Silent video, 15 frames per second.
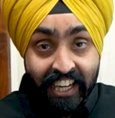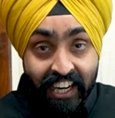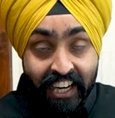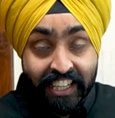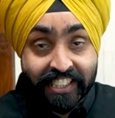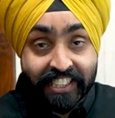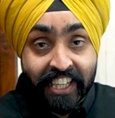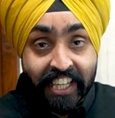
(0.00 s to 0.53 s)
हाँ
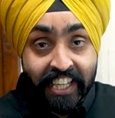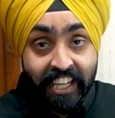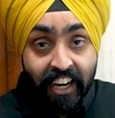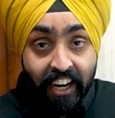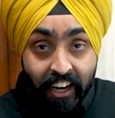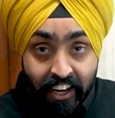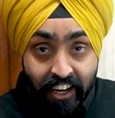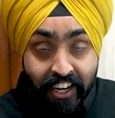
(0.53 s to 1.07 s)
जी
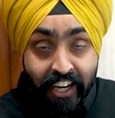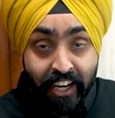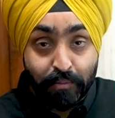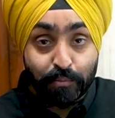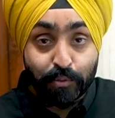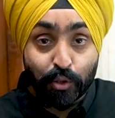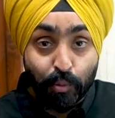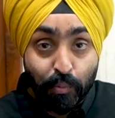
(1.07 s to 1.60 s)
आ गए हम
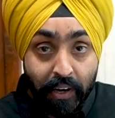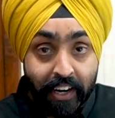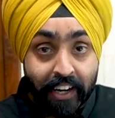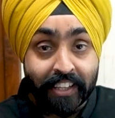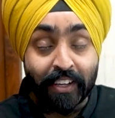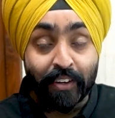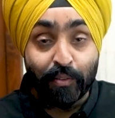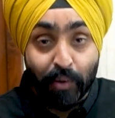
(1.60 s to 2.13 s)
दोबारा
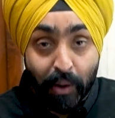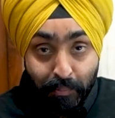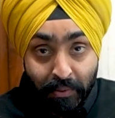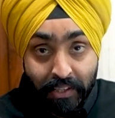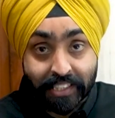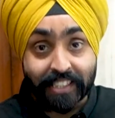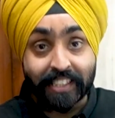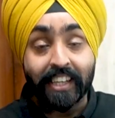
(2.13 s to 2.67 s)
से
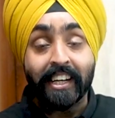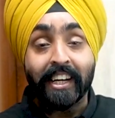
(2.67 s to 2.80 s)
वापस